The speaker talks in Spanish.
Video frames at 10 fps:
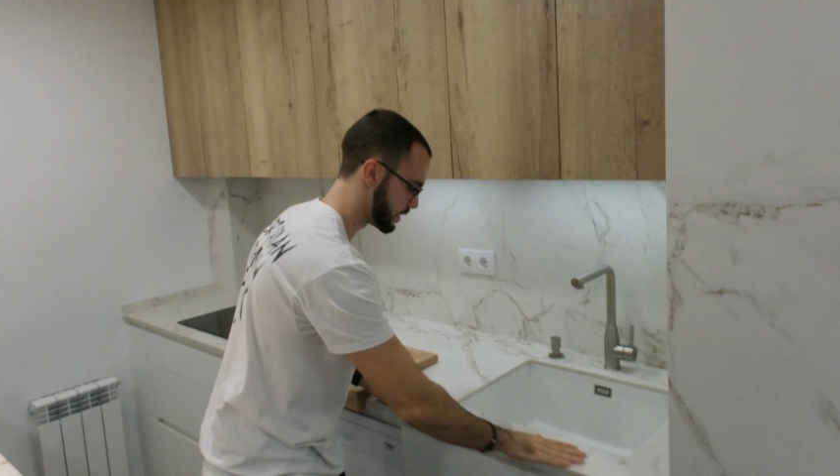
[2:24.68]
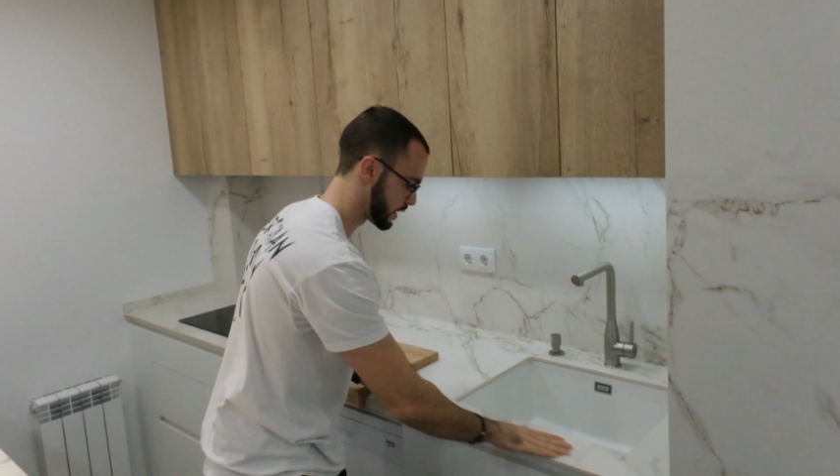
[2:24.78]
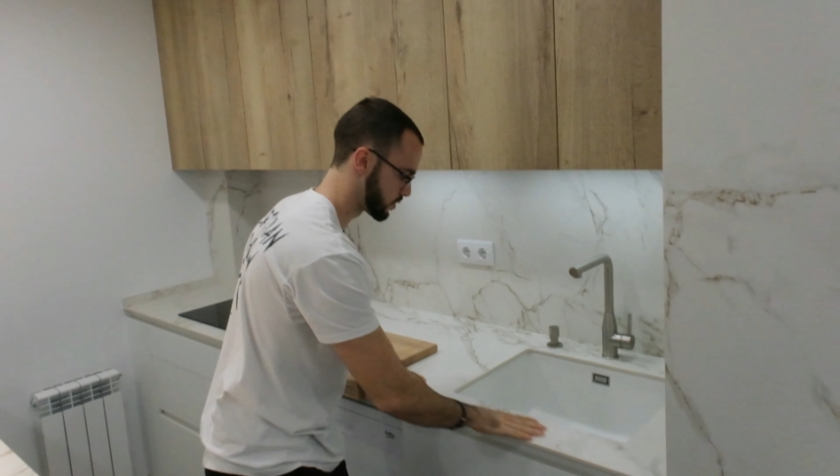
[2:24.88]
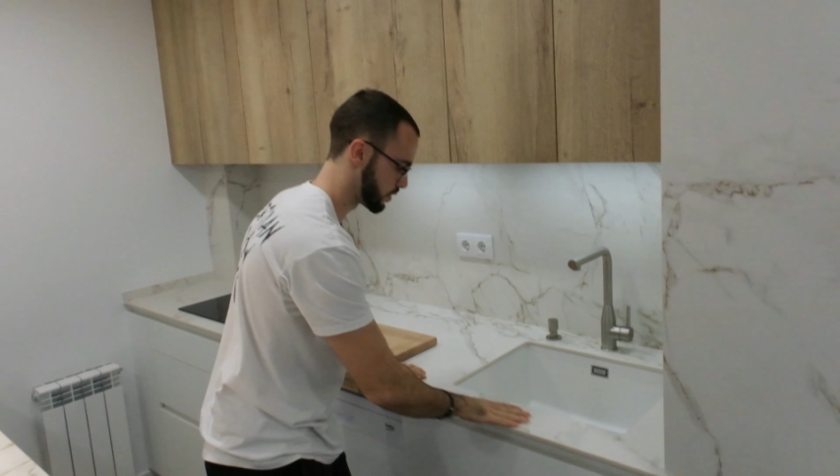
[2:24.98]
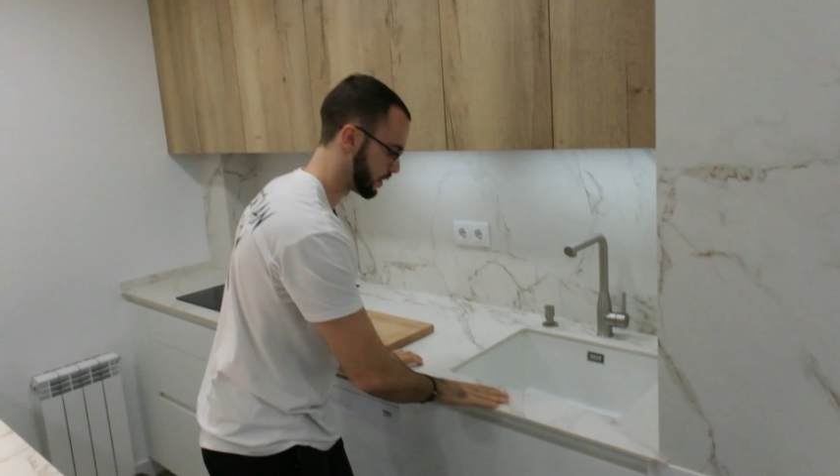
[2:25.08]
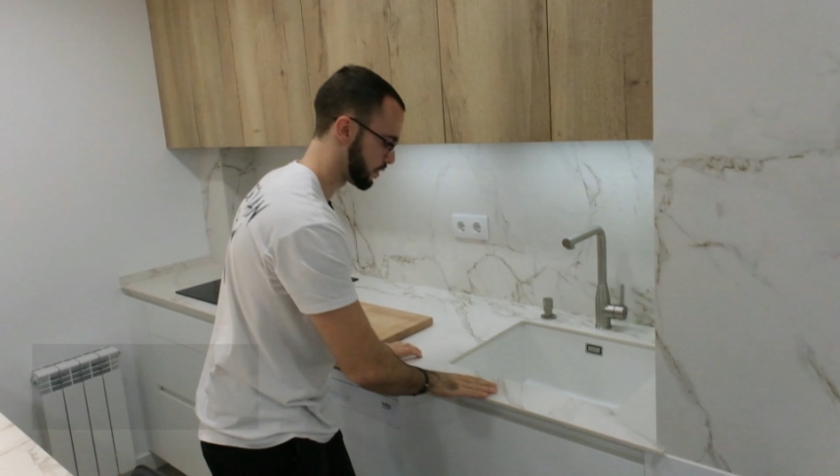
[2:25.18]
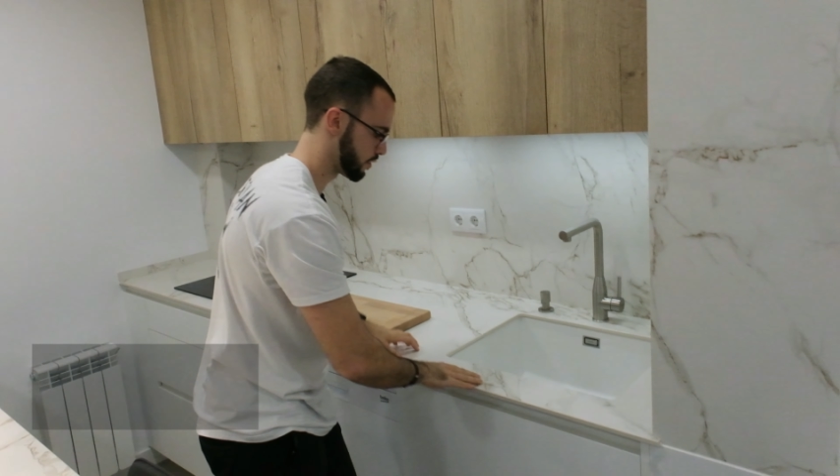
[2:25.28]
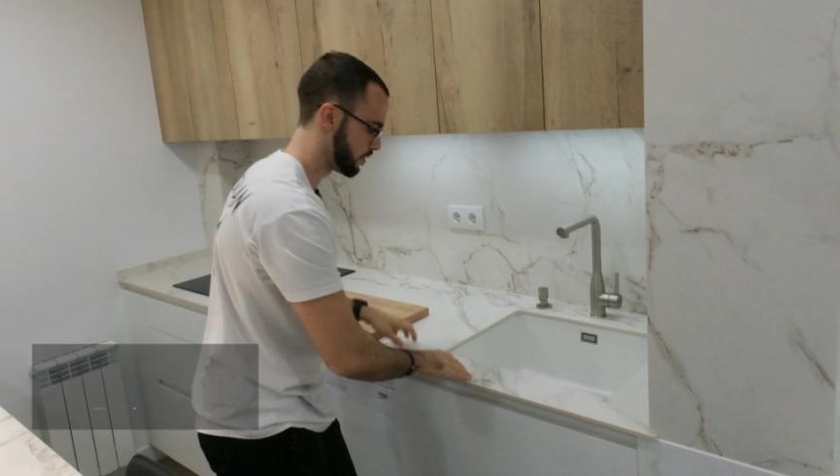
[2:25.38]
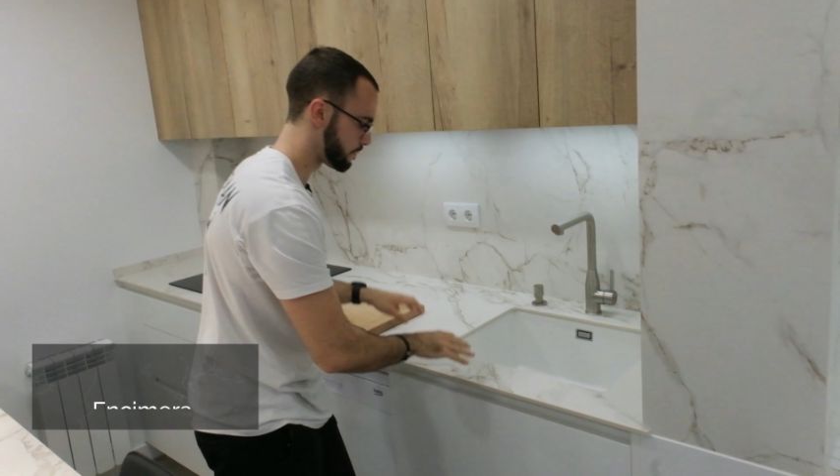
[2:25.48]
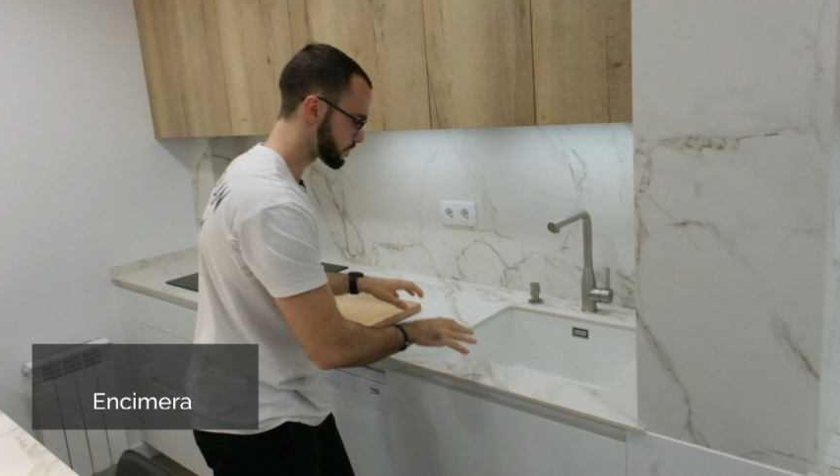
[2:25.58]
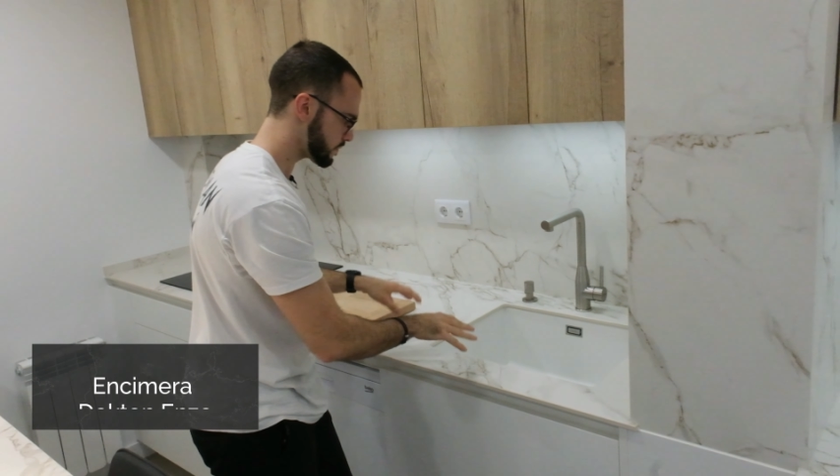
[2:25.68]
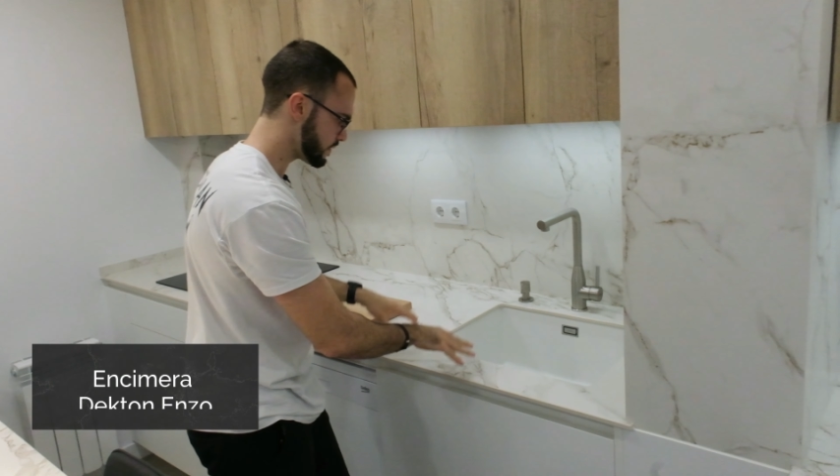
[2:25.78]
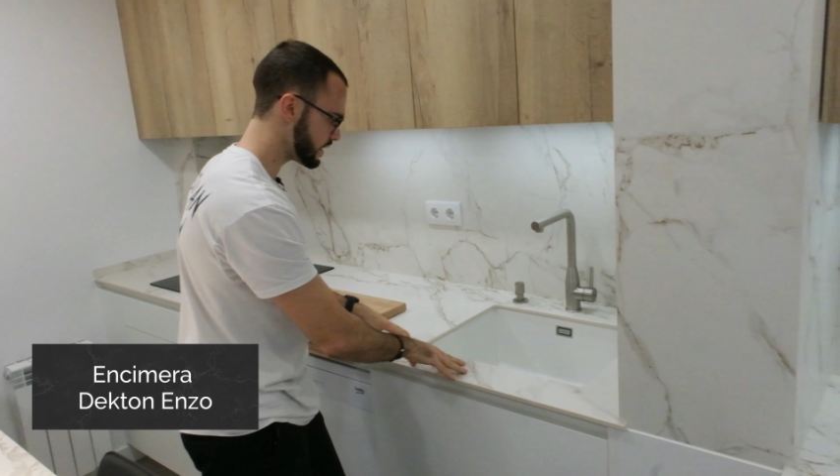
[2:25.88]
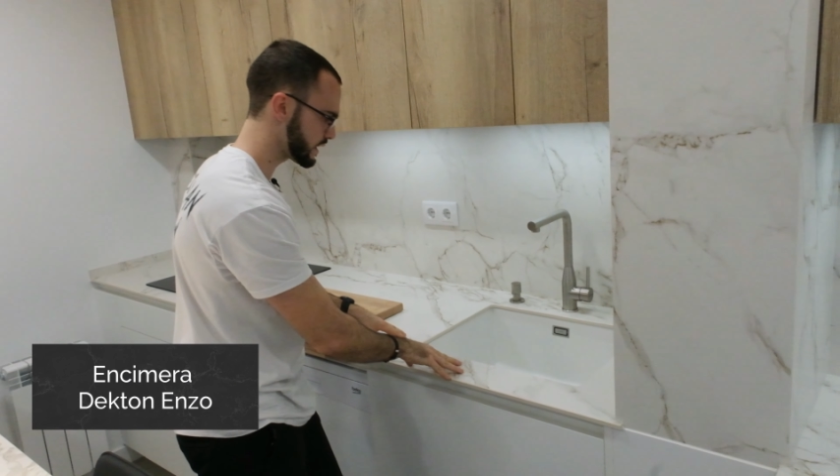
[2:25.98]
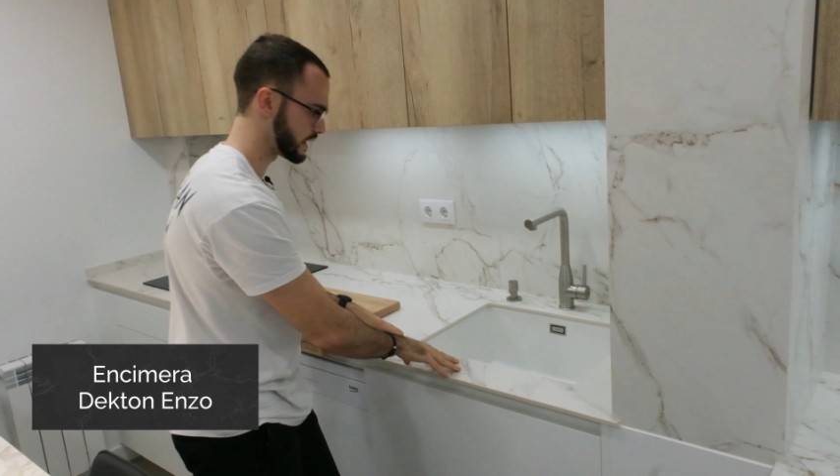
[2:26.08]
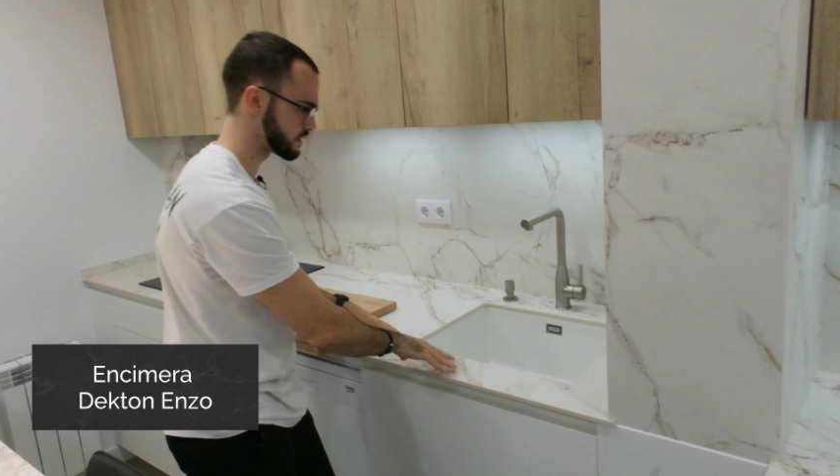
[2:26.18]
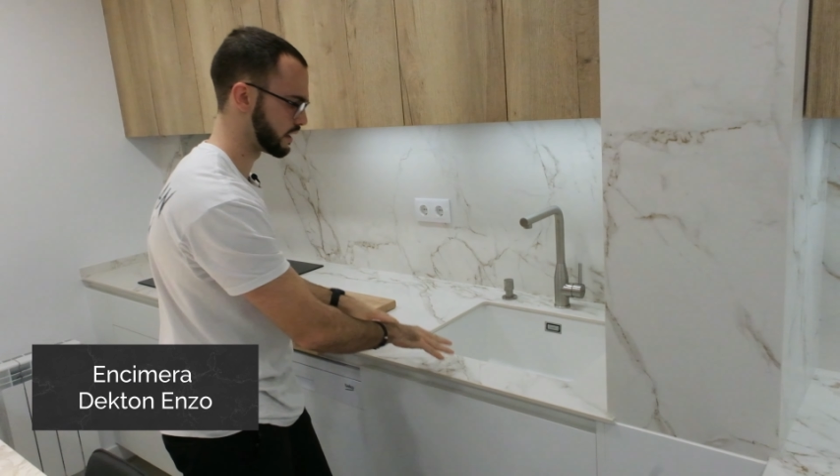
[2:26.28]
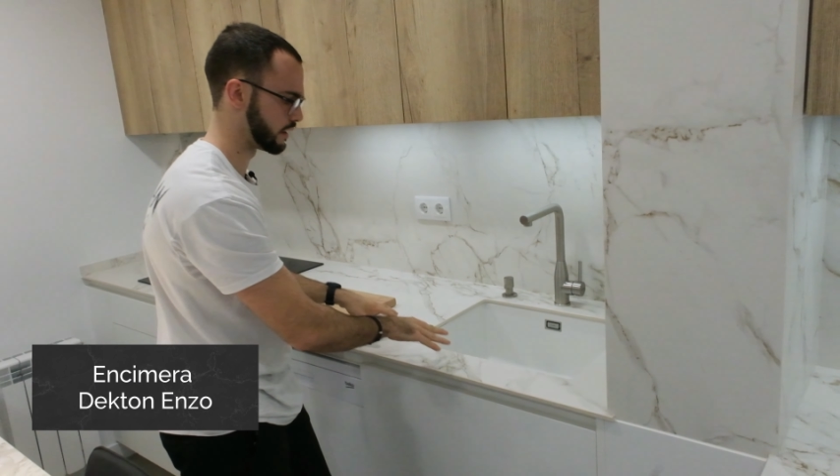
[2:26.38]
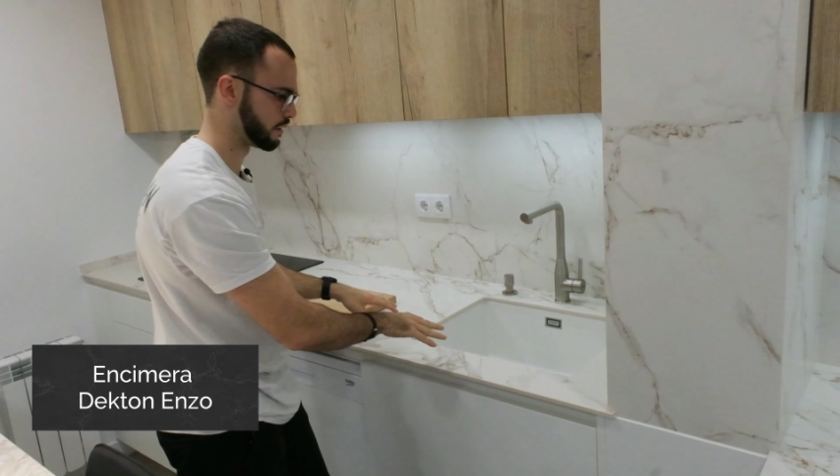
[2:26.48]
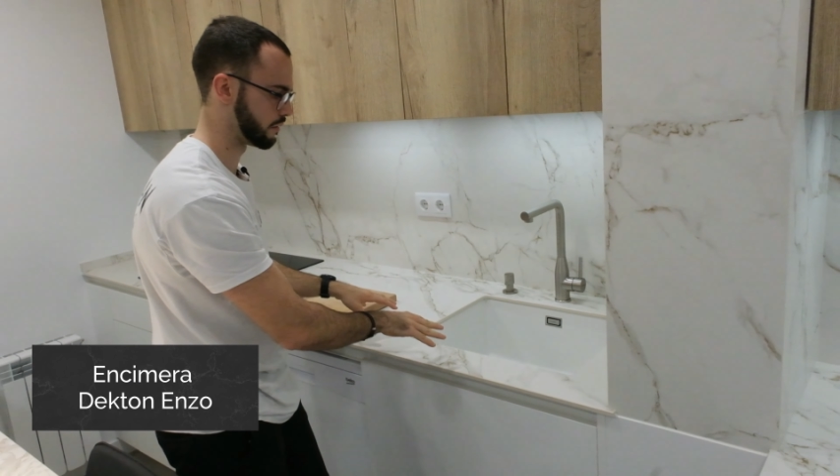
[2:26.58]
Decton Enzo, que es
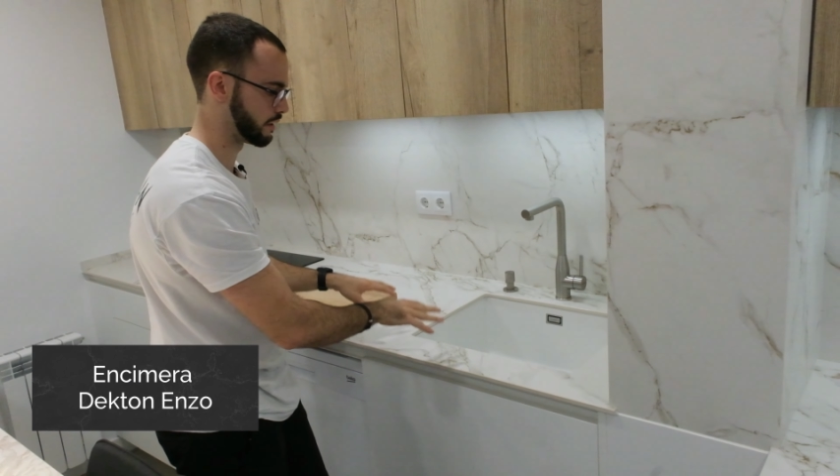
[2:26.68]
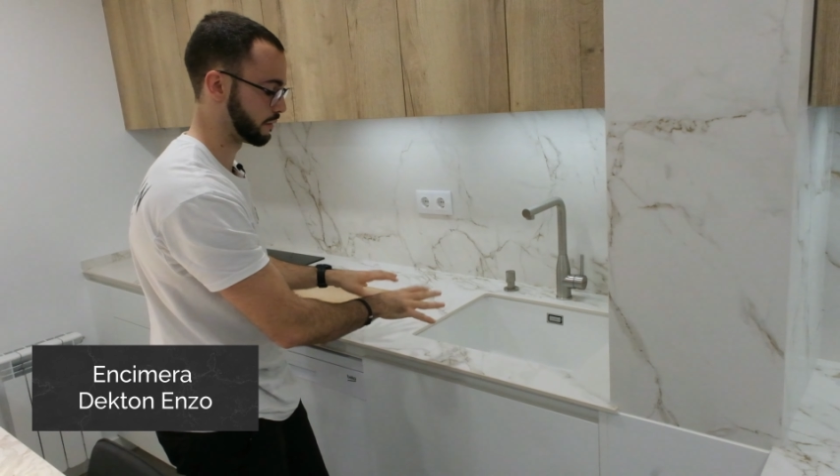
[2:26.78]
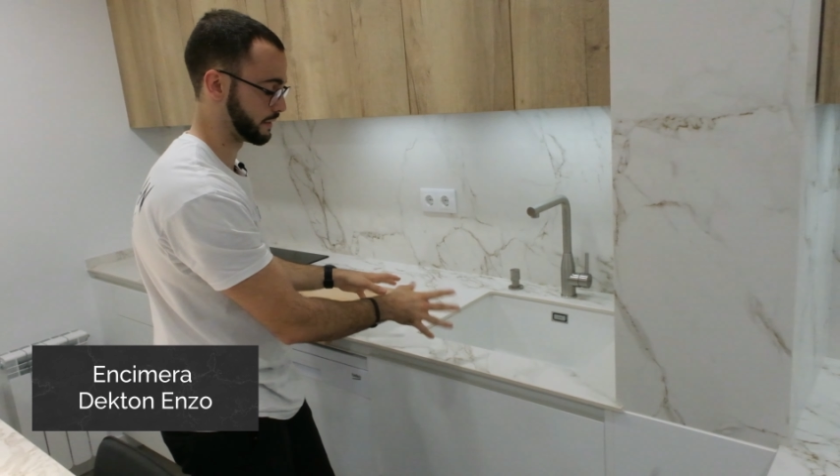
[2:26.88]
el,